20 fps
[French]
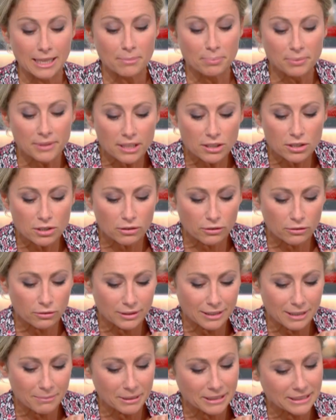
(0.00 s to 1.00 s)
et puis, il y a une chanson
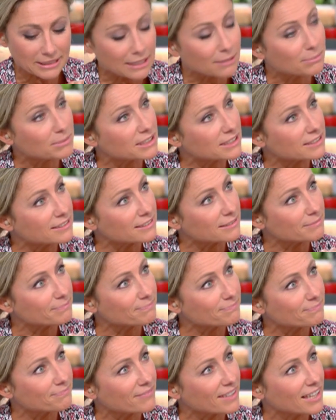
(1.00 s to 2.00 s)
qui s'appelle Striptease
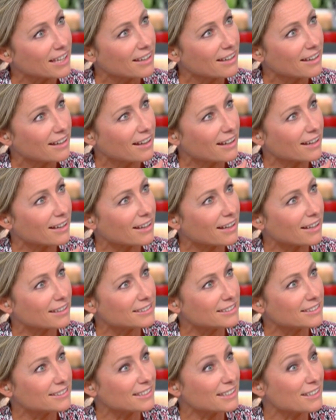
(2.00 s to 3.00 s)
un,
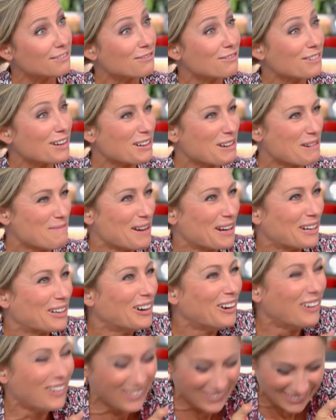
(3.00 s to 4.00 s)
titre qui vous va comme un
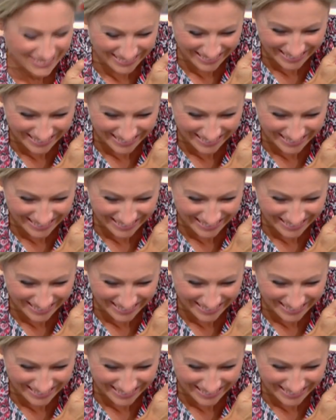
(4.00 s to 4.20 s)
gant,